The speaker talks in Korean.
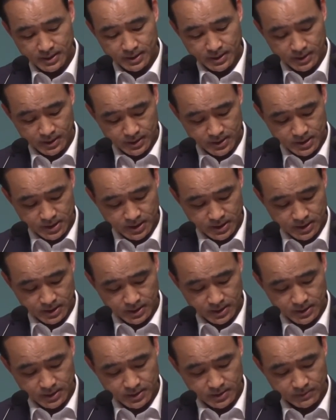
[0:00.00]

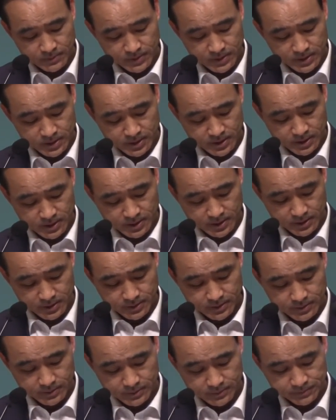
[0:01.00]
1장
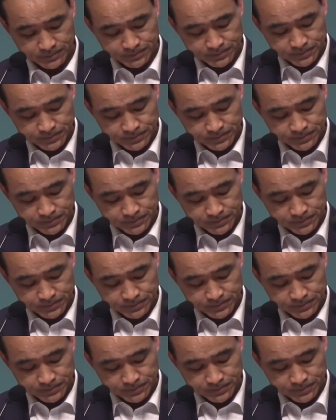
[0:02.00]
22절인데요.